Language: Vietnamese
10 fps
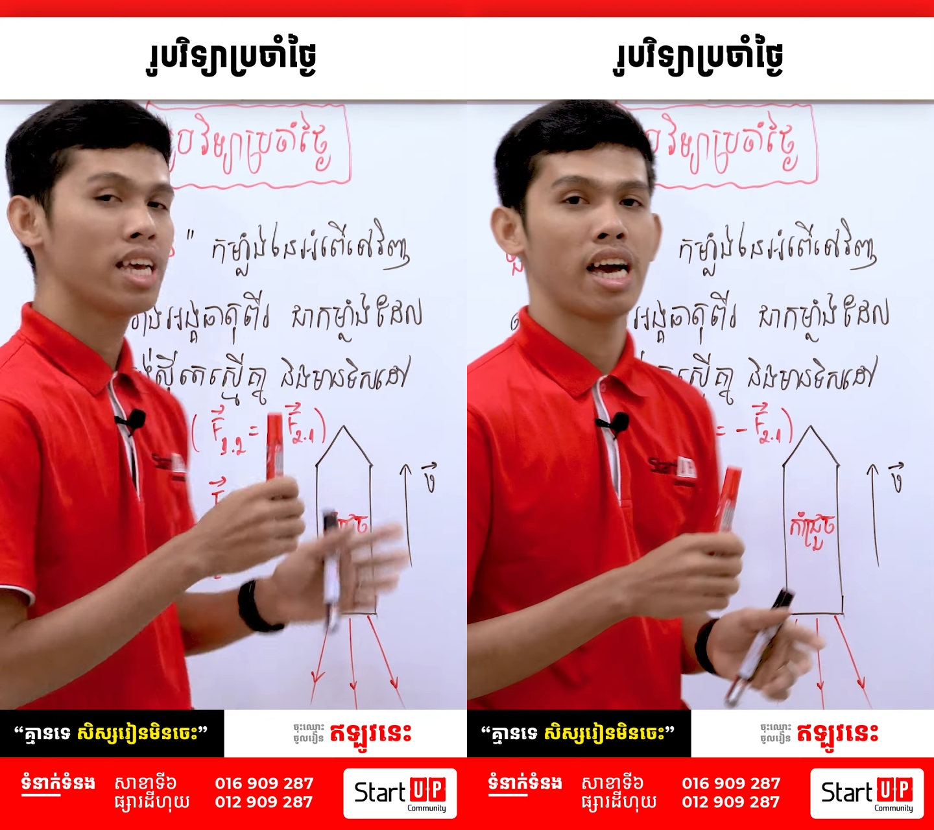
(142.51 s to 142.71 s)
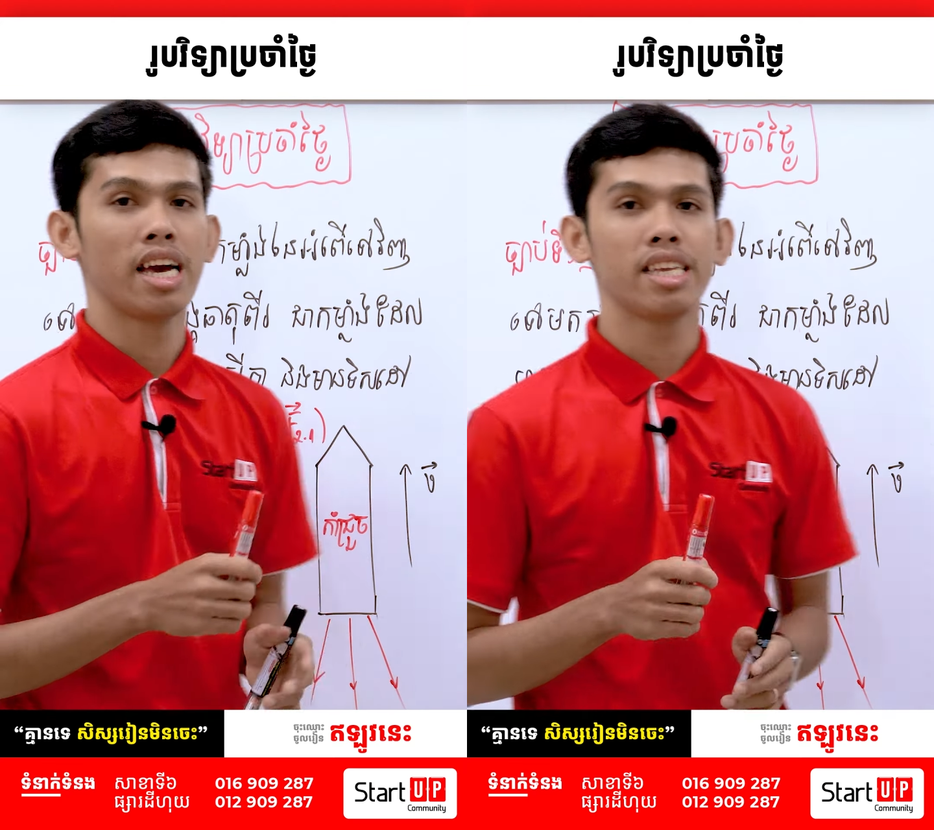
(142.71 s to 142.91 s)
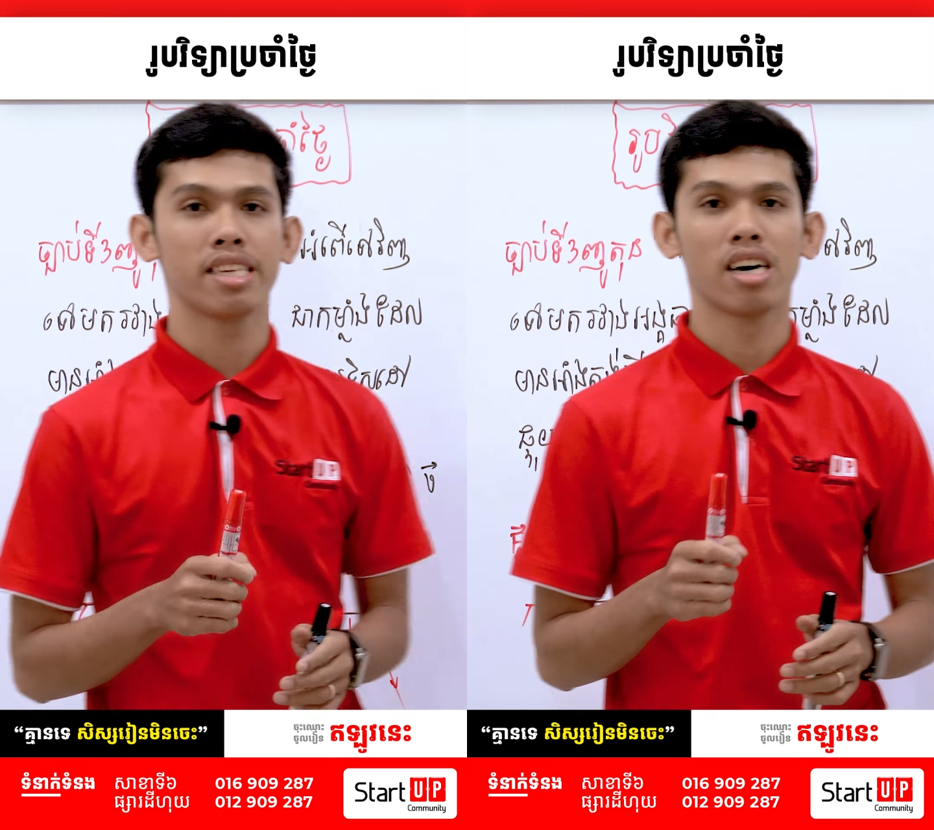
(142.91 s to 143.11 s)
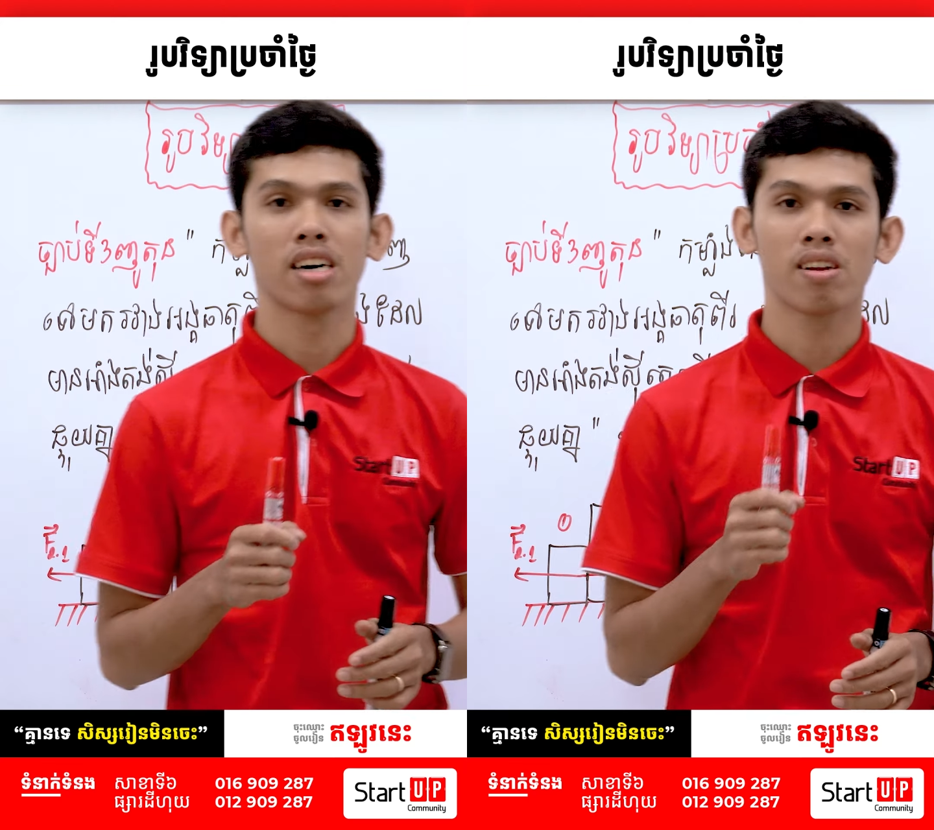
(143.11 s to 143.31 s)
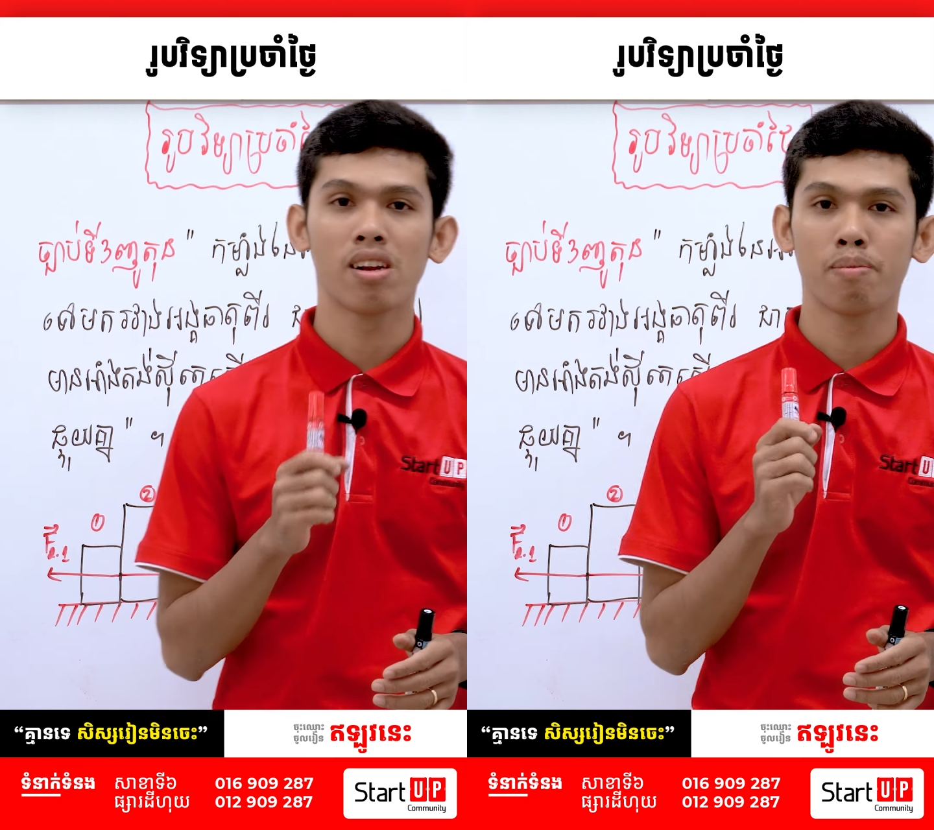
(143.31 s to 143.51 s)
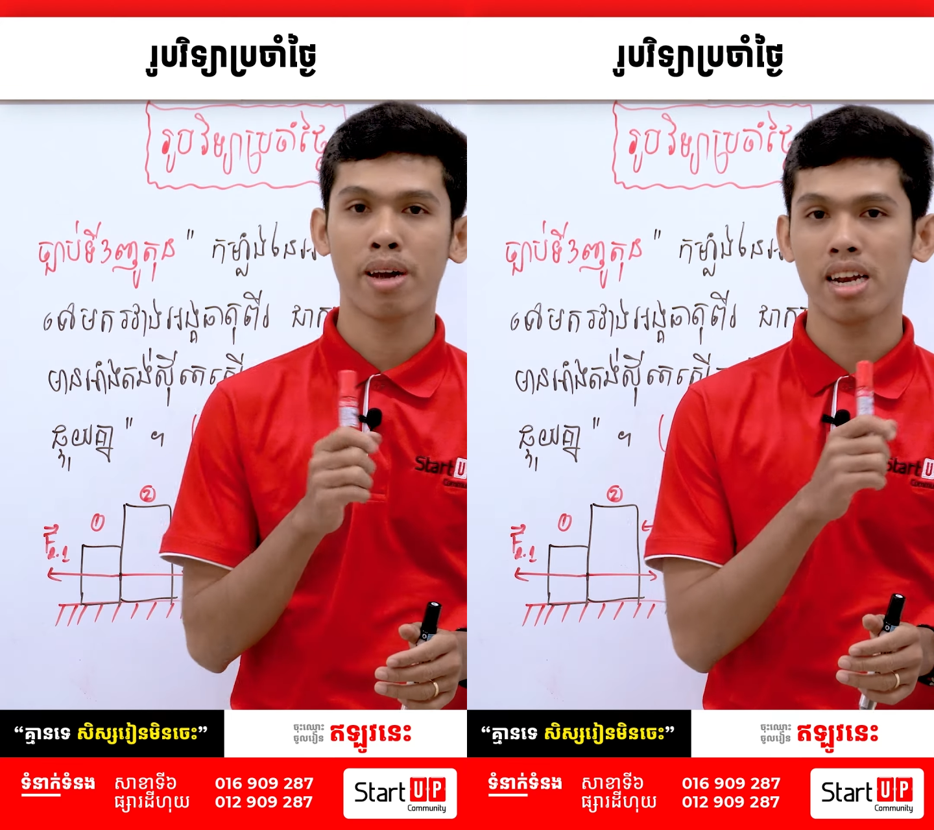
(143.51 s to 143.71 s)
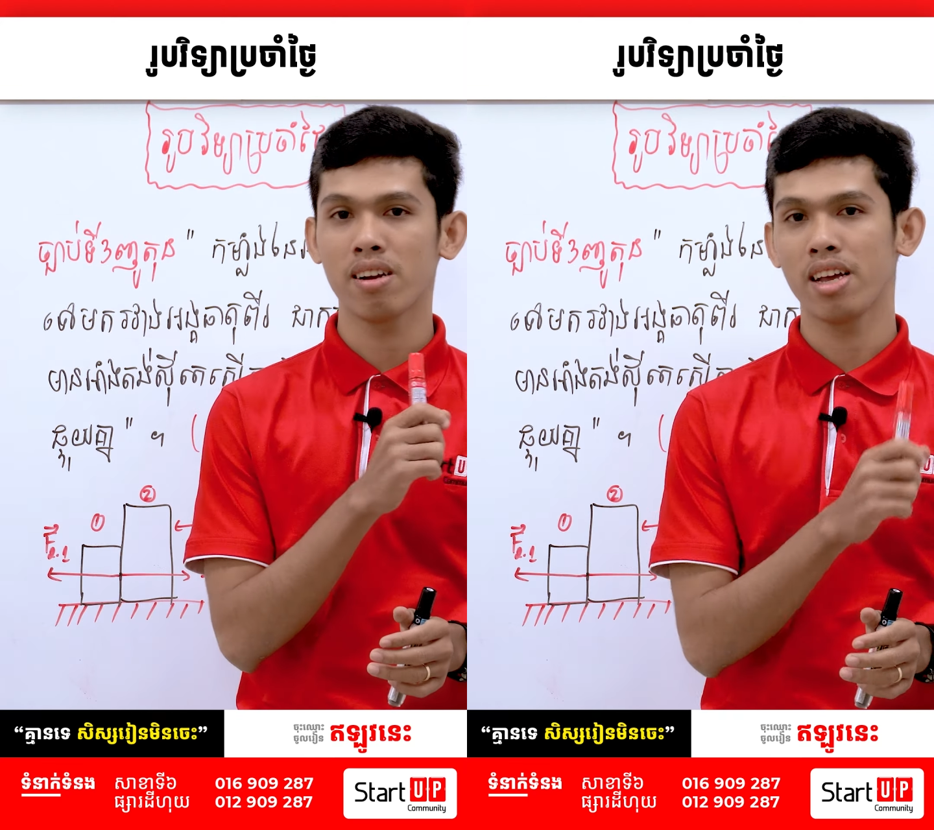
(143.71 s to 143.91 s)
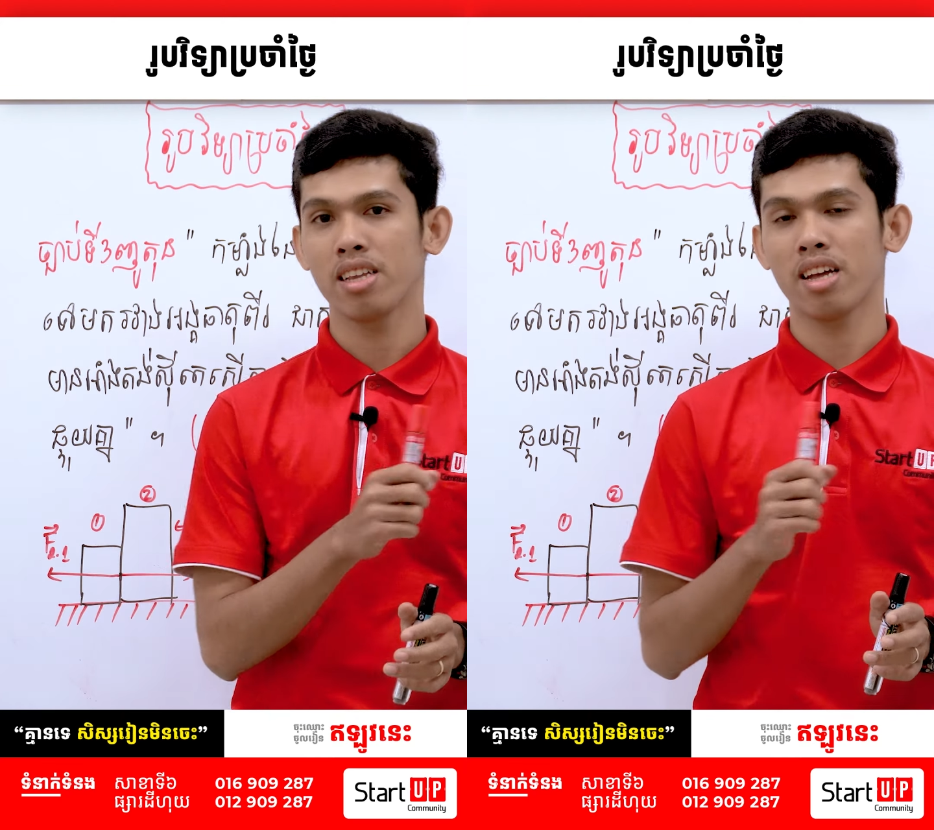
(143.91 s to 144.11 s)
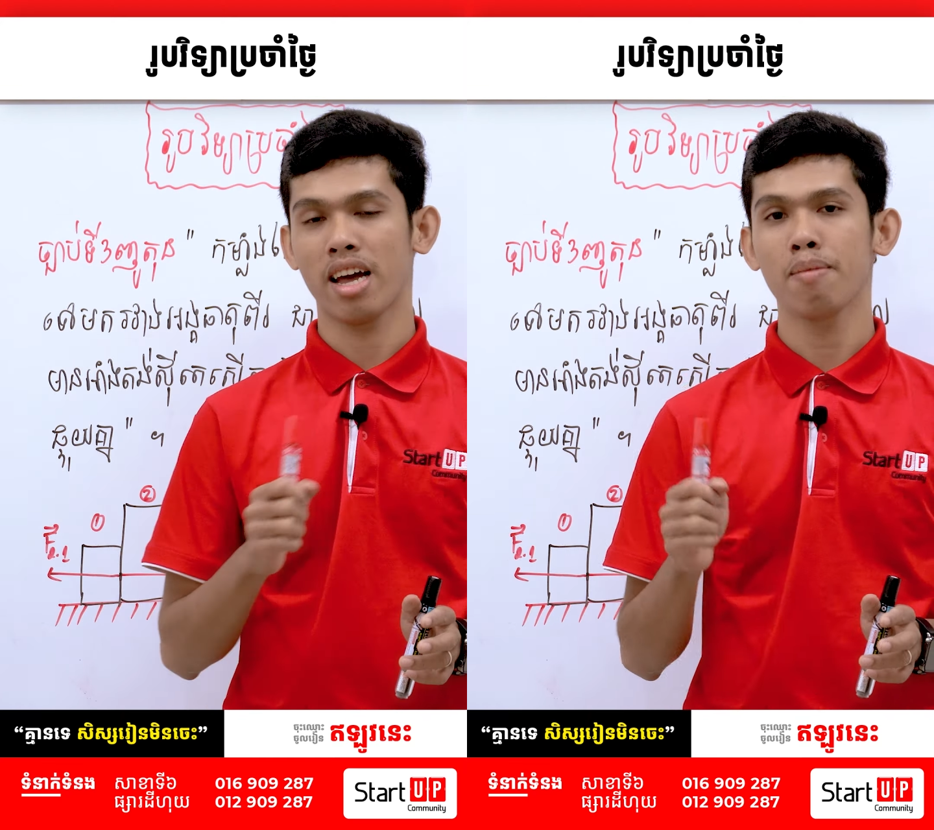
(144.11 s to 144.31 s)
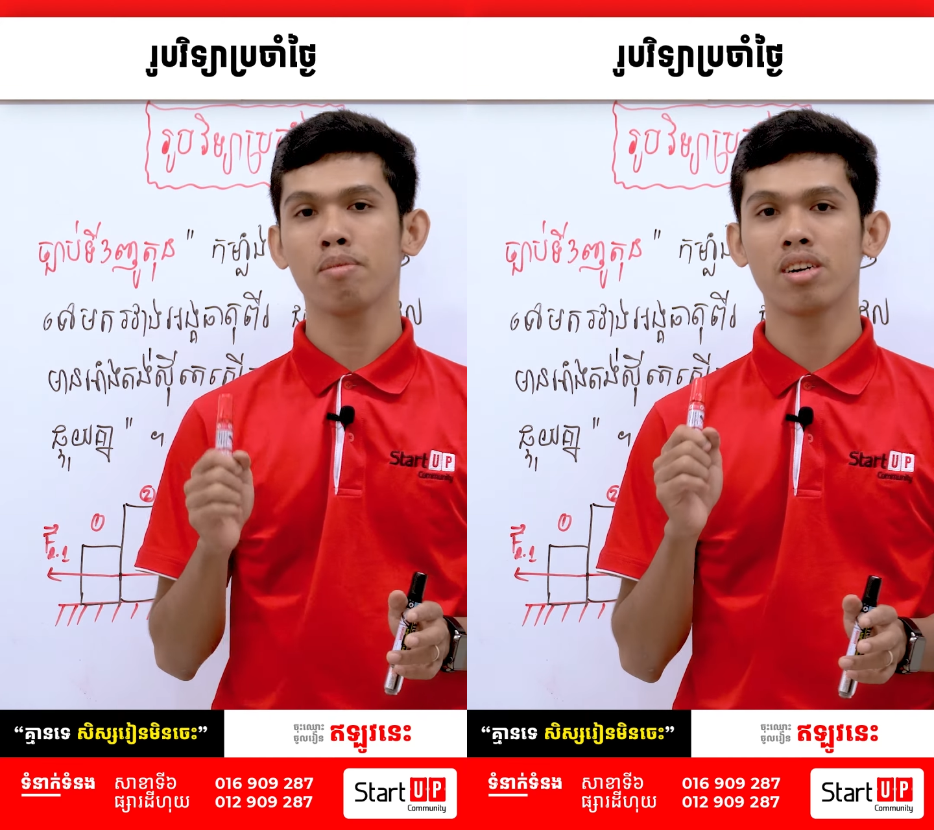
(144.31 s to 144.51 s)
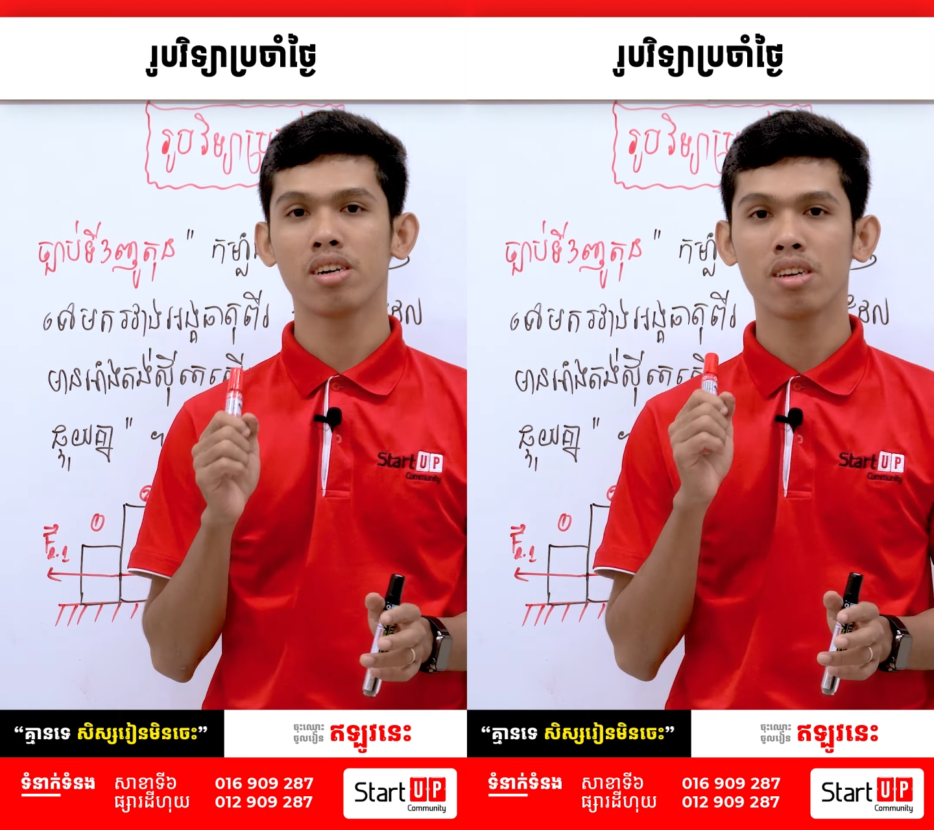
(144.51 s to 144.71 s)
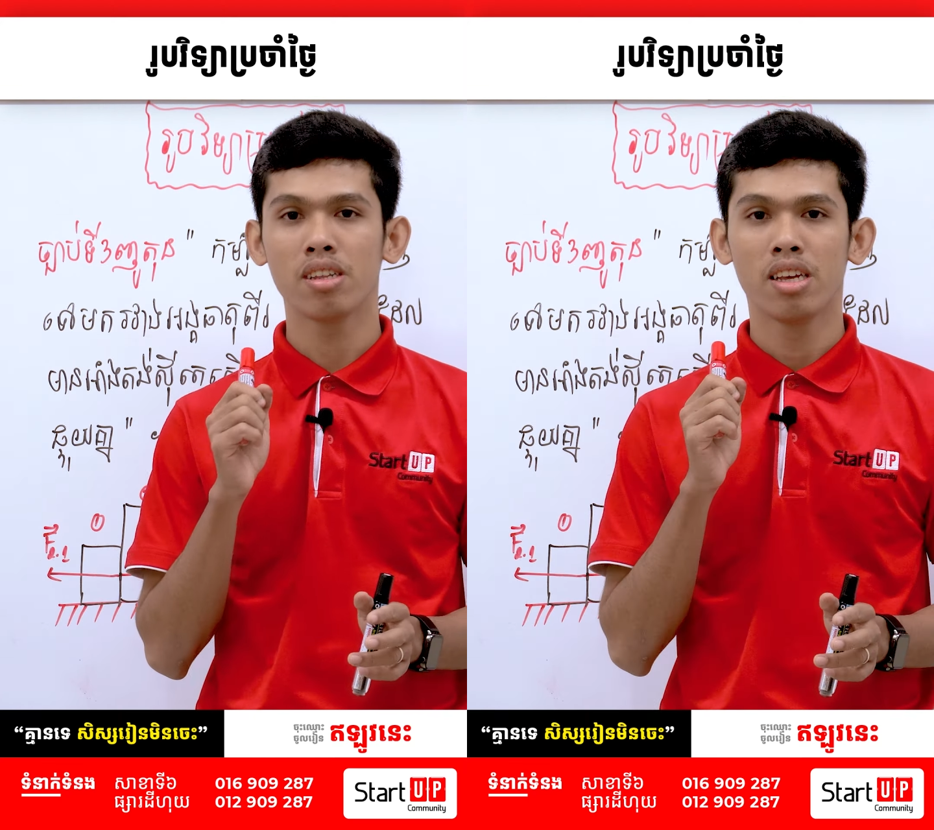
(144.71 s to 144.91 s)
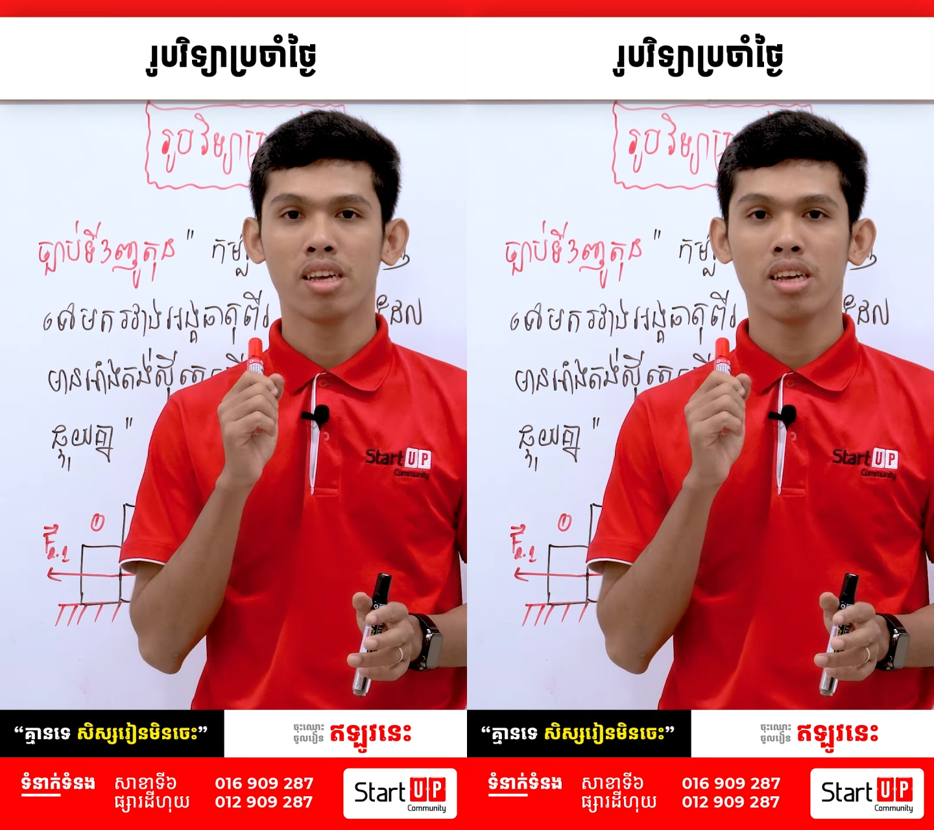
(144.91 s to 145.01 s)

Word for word: hay chẳng rồi lòng hạt rồi thái cứ